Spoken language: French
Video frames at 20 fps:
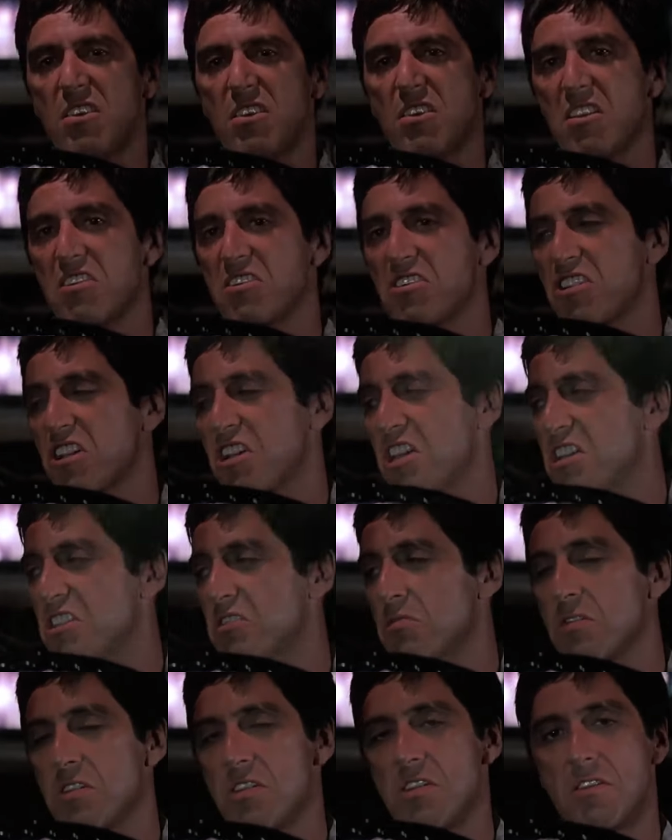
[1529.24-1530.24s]
Banana qui est
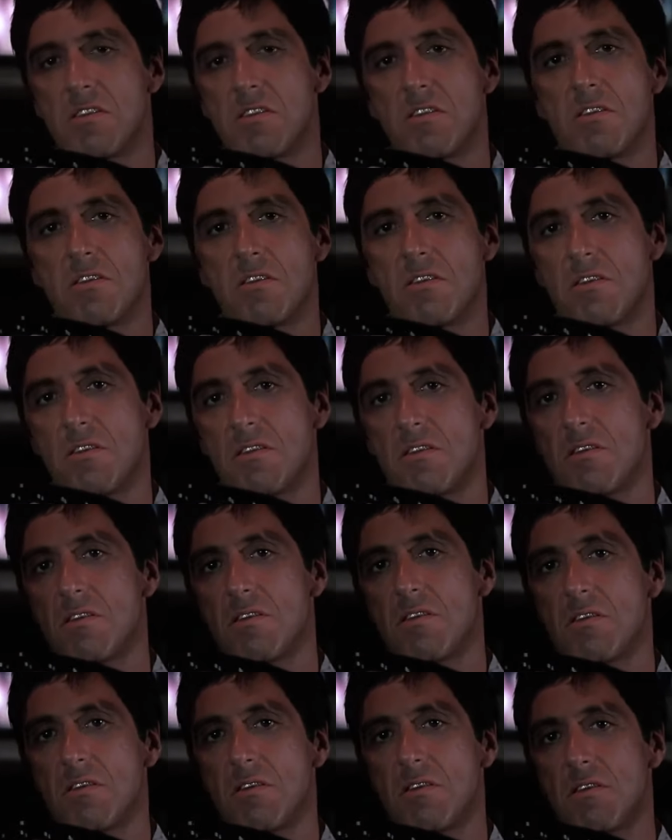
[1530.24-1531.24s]
avec lui.
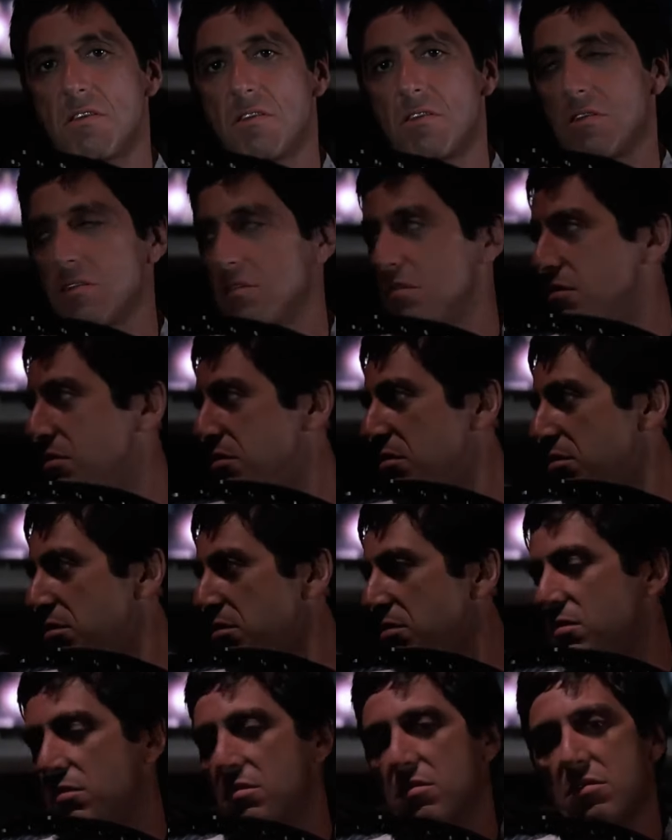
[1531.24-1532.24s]

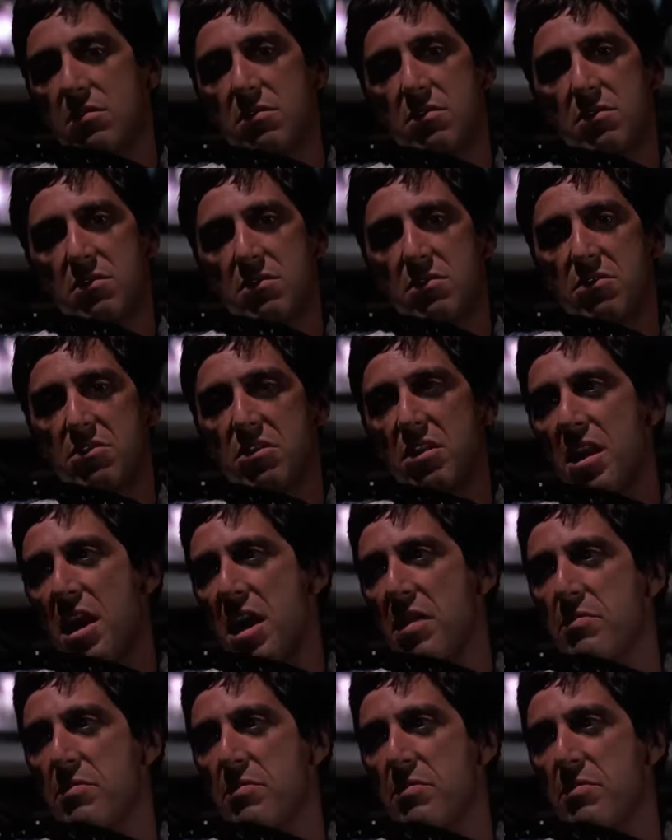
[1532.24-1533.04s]
Ouais. Je lui